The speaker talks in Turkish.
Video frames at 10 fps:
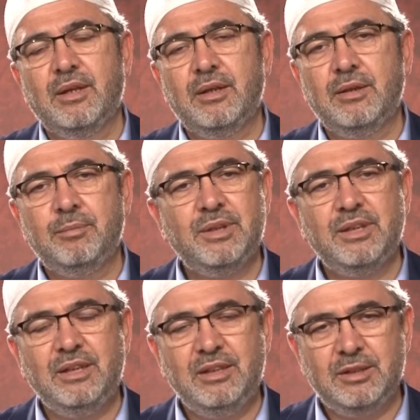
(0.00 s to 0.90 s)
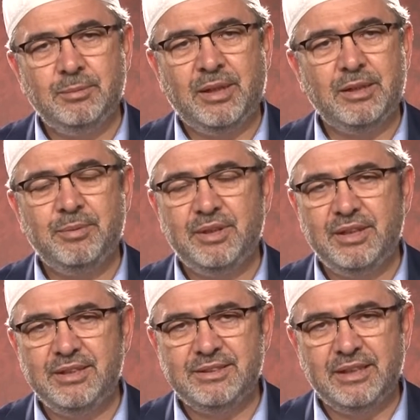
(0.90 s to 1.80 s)
e, bir itibar, bir
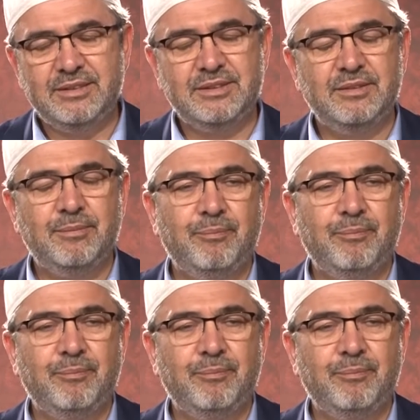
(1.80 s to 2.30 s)
izzet